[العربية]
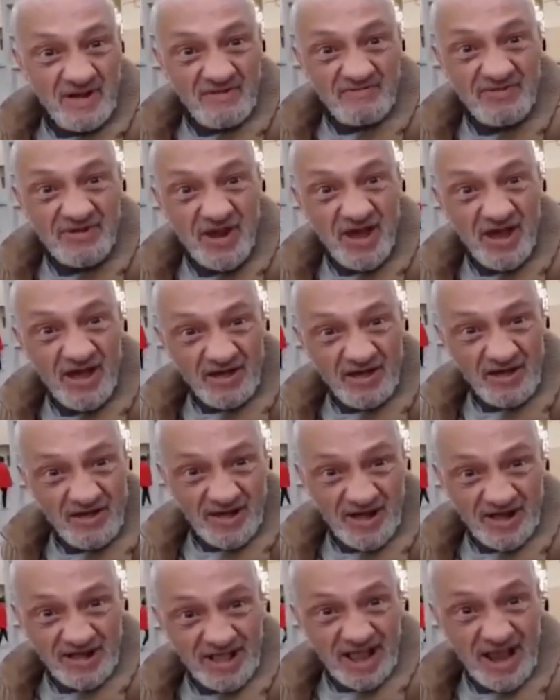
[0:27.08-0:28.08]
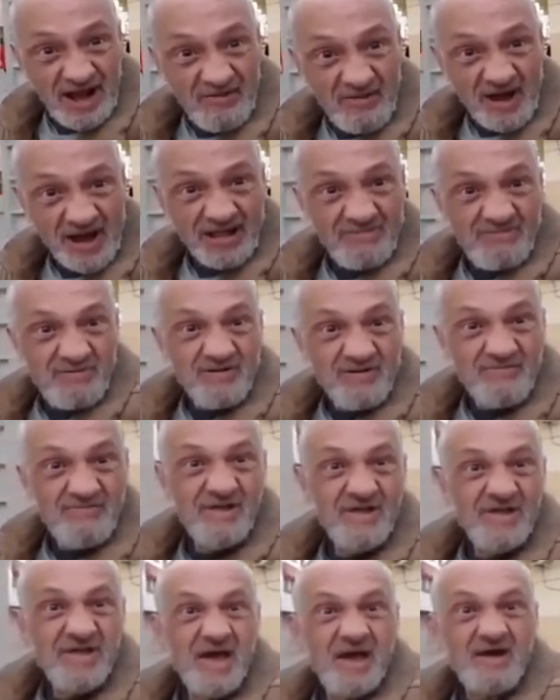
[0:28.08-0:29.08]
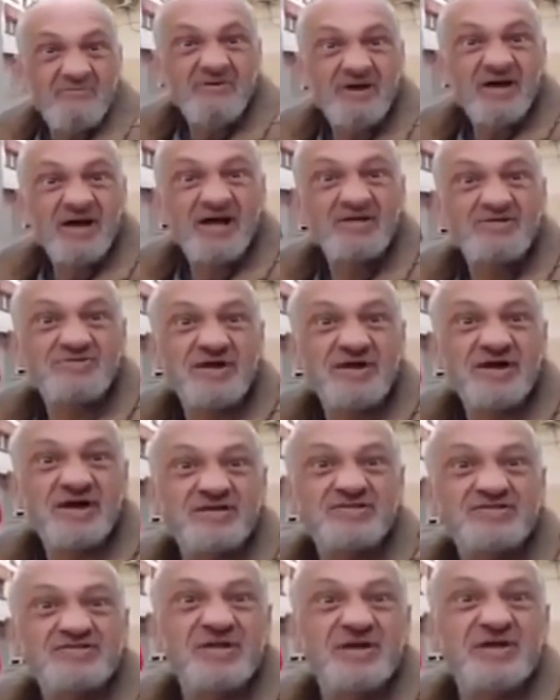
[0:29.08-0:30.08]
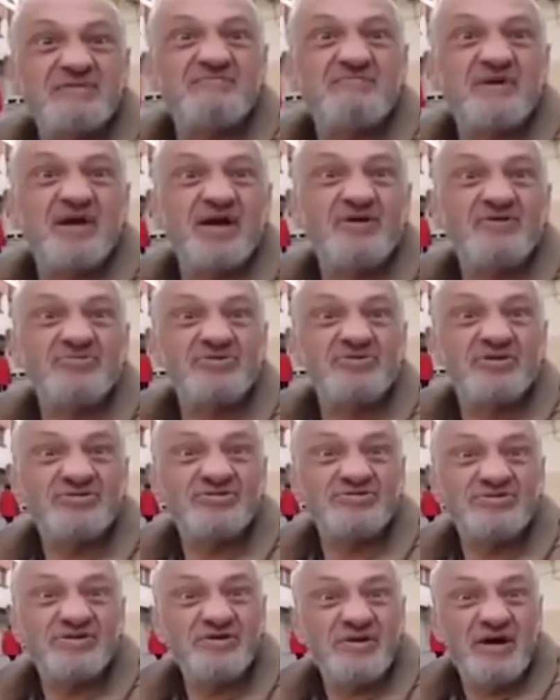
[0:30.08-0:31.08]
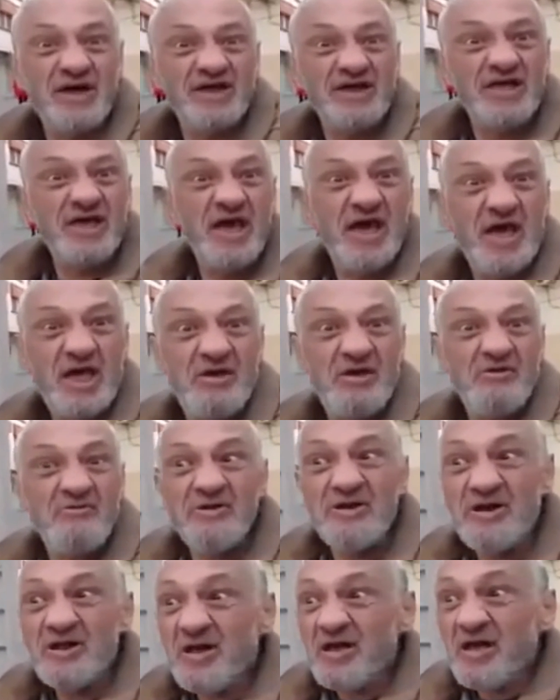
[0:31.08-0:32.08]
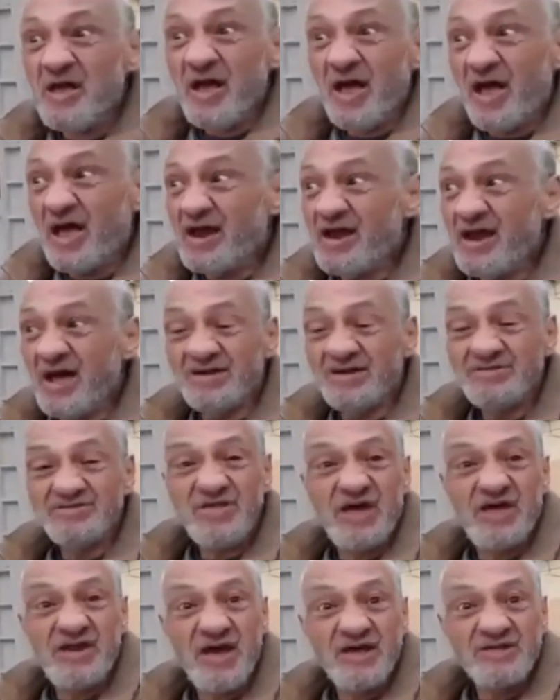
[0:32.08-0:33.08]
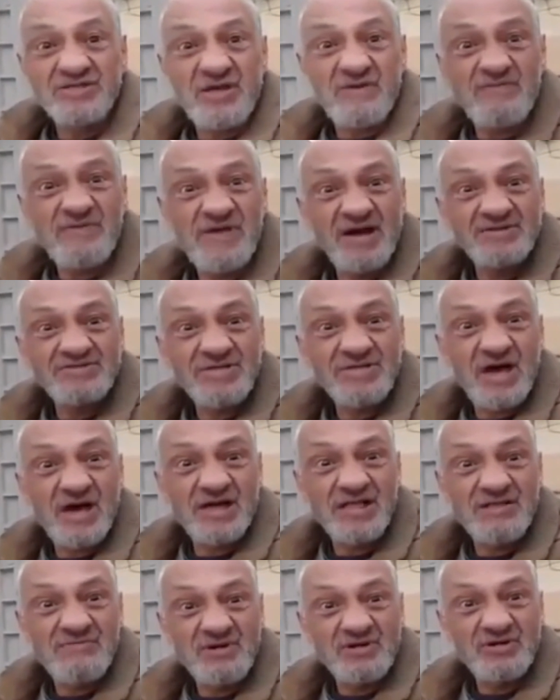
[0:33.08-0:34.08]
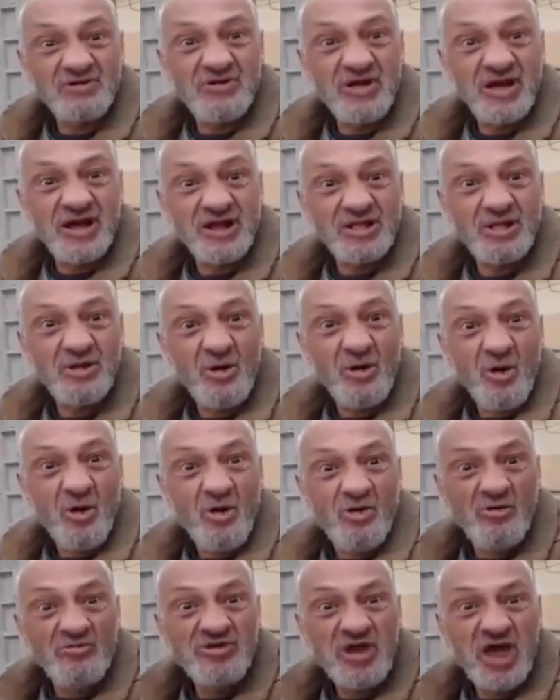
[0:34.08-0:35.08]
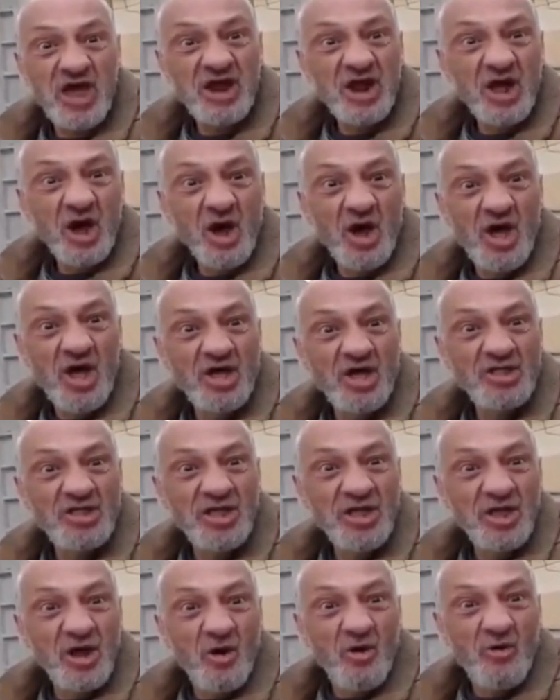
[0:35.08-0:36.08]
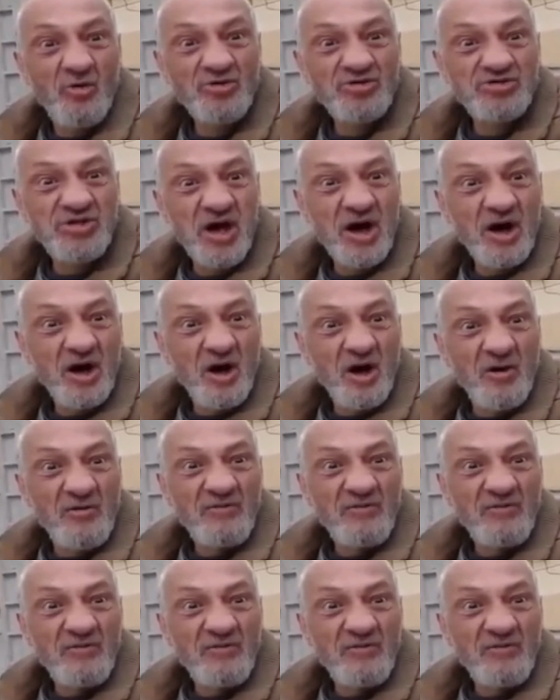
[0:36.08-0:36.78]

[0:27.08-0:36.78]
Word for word: مشى خط على واحد الفرمليه حولها جالسه كديكوندونسي وعينيها حيول قال لها انا فيا هذا المرض هي قالت له وشحال هذه وانت